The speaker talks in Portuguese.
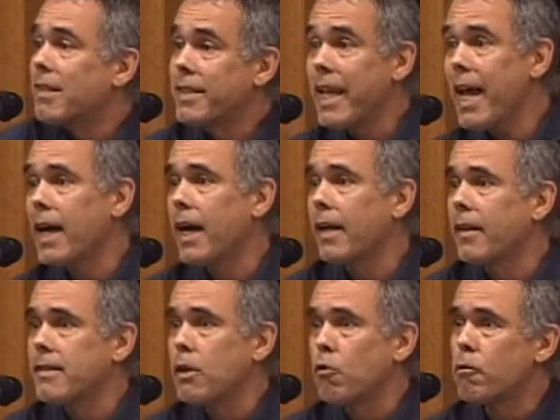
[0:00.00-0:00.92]

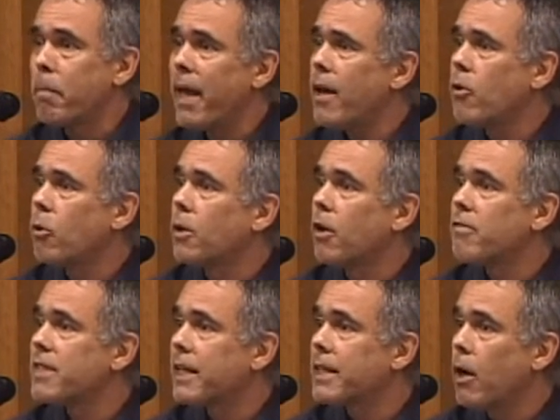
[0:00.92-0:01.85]
décadas, eu espero, ou
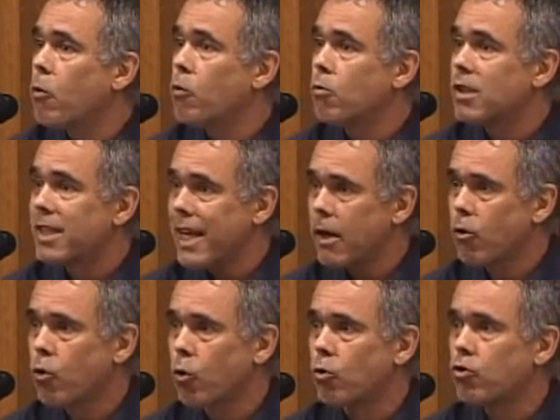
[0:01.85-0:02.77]
talvez daqui a alguns
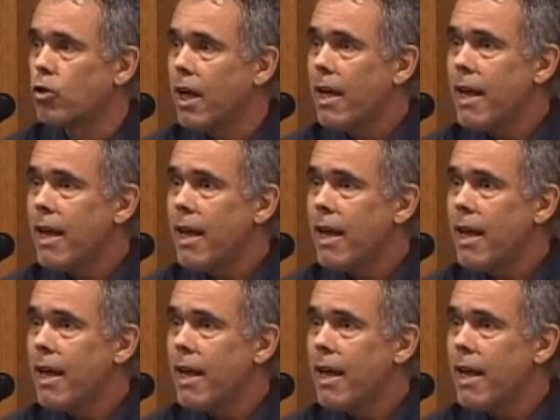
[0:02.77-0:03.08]
séculos,